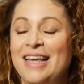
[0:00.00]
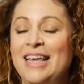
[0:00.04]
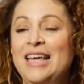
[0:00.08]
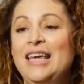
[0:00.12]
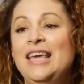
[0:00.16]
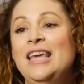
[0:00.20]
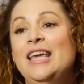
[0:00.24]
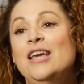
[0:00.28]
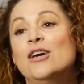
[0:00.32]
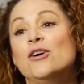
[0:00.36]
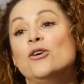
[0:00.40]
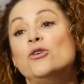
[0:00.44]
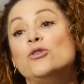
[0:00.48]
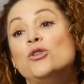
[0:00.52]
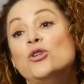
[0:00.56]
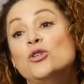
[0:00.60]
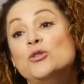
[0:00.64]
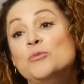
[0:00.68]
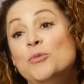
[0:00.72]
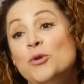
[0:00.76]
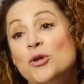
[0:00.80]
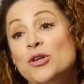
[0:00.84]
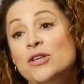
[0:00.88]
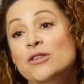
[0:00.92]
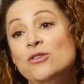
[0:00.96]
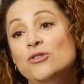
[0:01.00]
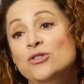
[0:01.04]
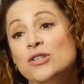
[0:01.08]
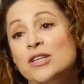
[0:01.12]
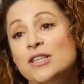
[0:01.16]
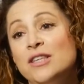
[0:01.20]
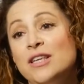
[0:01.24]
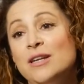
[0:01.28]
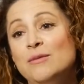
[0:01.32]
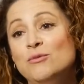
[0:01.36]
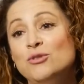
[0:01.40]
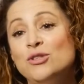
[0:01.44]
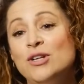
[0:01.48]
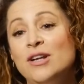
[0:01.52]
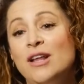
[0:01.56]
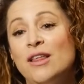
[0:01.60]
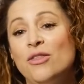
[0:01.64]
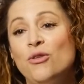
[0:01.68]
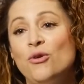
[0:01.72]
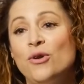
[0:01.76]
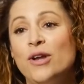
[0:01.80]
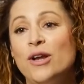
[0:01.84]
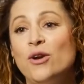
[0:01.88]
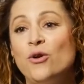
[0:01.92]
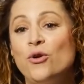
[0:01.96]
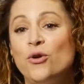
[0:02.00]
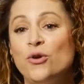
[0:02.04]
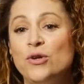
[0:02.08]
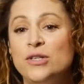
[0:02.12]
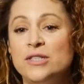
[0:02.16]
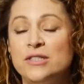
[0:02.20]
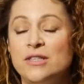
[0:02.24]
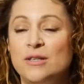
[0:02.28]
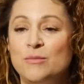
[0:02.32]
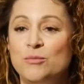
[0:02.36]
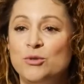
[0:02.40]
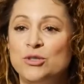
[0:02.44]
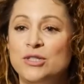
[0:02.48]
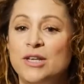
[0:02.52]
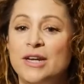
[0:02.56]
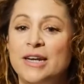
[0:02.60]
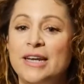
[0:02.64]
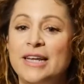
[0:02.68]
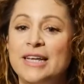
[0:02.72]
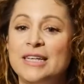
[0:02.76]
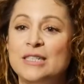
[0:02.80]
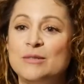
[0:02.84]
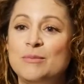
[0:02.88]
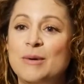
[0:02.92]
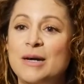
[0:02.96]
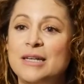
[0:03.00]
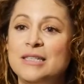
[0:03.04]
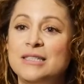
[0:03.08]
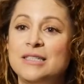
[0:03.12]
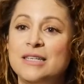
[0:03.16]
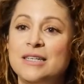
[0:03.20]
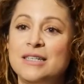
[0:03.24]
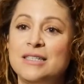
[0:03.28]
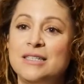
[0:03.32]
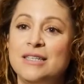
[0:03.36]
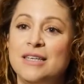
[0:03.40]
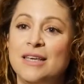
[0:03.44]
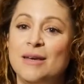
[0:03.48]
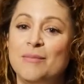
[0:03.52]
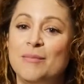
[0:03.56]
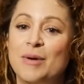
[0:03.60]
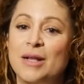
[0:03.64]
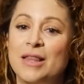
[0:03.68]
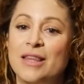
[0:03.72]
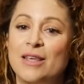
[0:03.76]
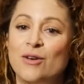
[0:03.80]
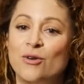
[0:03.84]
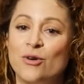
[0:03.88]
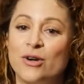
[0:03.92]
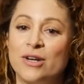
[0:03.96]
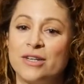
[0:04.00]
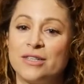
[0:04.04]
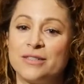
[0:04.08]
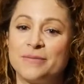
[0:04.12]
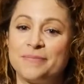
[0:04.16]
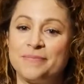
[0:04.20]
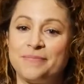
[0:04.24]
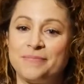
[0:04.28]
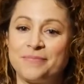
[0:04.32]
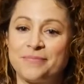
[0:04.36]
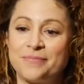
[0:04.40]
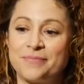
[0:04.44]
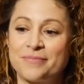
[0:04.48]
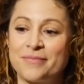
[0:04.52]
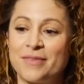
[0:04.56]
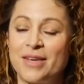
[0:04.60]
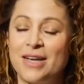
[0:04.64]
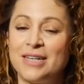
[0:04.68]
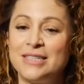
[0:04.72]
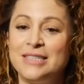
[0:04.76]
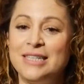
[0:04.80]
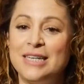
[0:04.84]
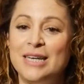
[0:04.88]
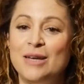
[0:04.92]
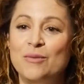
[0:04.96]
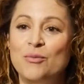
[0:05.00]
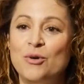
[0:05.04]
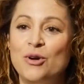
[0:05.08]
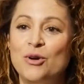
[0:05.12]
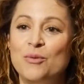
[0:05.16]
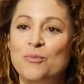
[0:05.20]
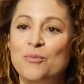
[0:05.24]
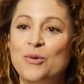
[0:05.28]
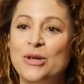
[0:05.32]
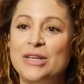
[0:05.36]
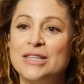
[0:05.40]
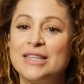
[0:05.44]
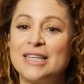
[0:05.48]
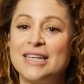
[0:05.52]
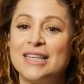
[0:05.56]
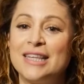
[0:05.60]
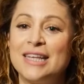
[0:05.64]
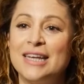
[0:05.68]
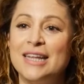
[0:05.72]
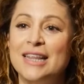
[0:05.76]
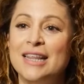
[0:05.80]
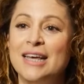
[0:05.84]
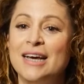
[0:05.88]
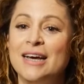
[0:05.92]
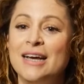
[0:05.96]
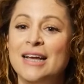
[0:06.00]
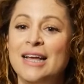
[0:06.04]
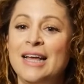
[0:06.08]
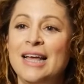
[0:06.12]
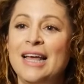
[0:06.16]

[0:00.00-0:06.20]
y otros proyectos que tenemos en la zona noroeste, pues en ah. Rías Baixas y en Valdeorras. Así que, bueno, muy entretenida.